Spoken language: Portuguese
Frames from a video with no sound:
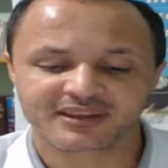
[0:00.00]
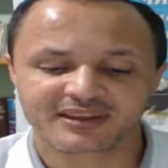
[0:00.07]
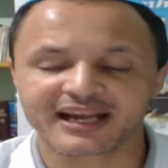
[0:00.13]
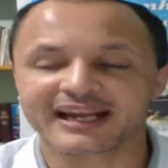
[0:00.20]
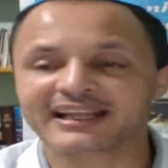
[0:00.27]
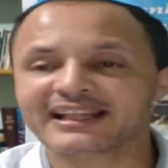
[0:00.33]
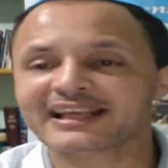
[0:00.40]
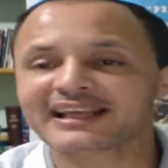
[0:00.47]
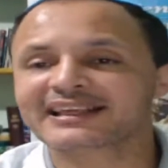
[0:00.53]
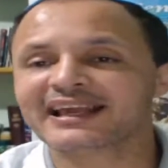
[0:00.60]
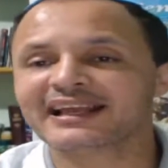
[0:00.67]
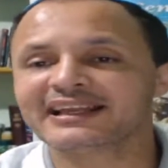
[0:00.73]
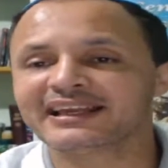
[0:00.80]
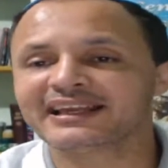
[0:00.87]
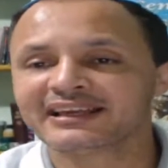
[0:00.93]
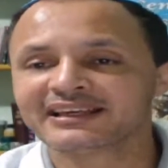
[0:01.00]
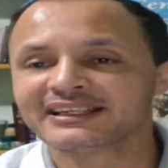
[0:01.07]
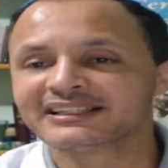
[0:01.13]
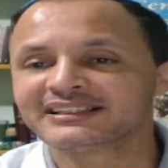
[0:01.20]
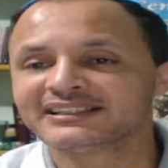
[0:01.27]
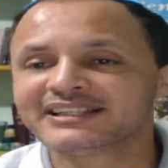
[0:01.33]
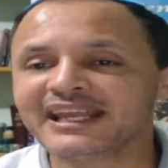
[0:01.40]
ainda que ele
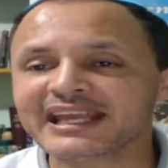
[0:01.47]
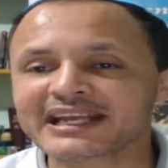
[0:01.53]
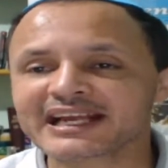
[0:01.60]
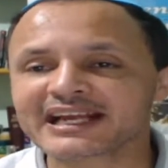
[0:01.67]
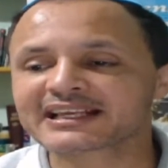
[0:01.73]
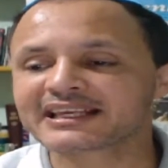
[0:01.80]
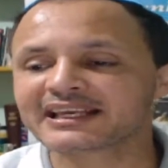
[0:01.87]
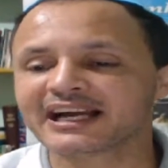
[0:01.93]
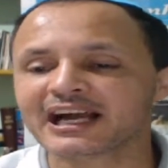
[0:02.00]
diga que